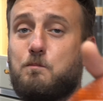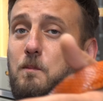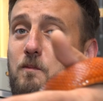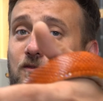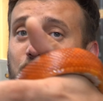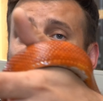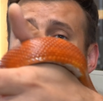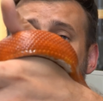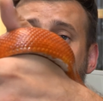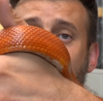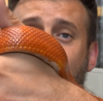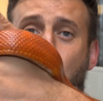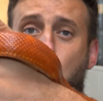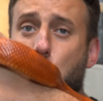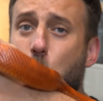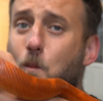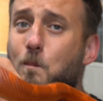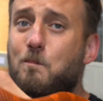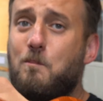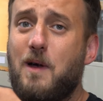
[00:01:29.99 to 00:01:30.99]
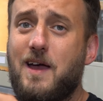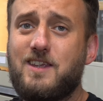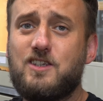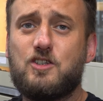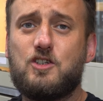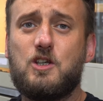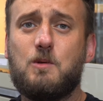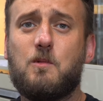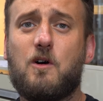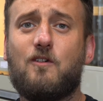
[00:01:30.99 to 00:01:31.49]
w tym roku bez
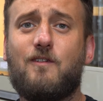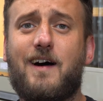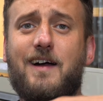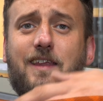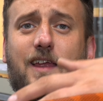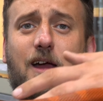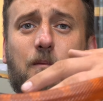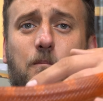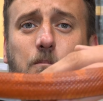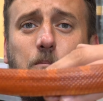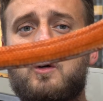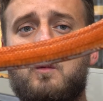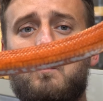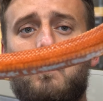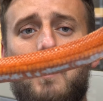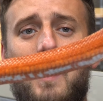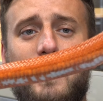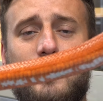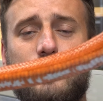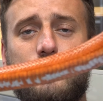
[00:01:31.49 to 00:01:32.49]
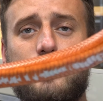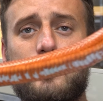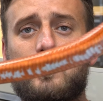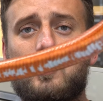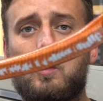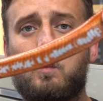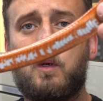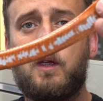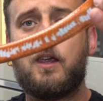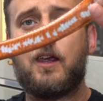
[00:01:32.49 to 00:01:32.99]
zimowania, zobaczcie
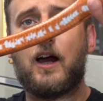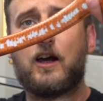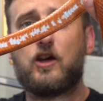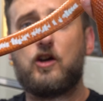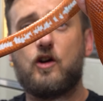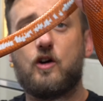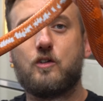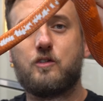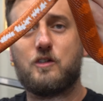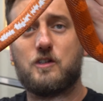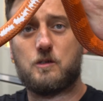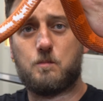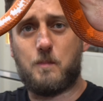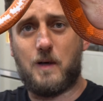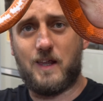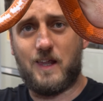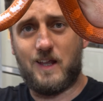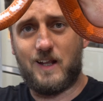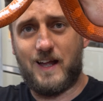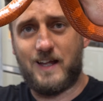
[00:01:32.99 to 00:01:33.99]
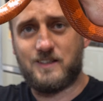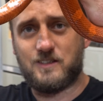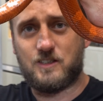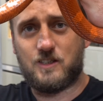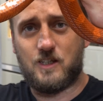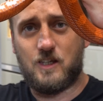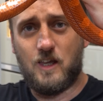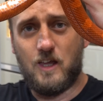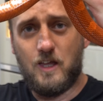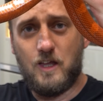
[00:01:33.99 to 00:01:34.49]
sobie jaki on jest
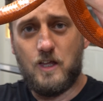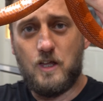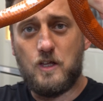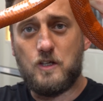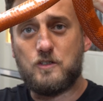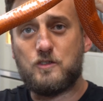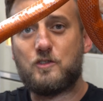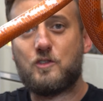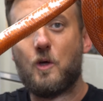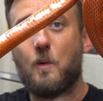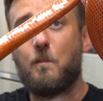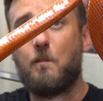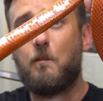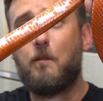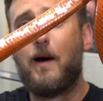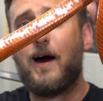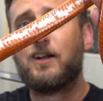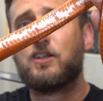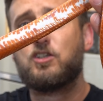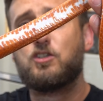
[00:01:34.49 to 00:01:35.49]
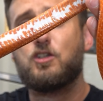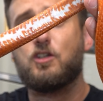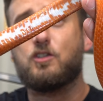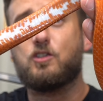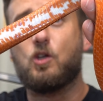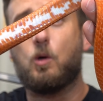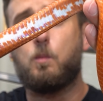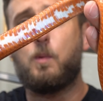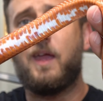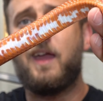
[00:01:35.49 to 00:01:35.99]
bajerancki. Zobaczcie
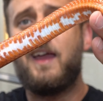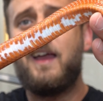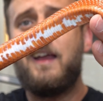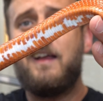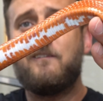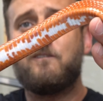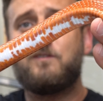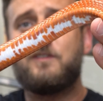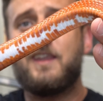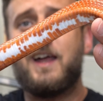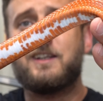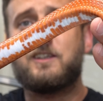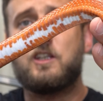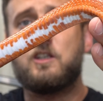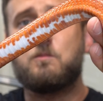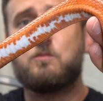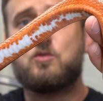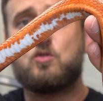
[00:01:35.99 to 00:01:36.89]
sobie na ten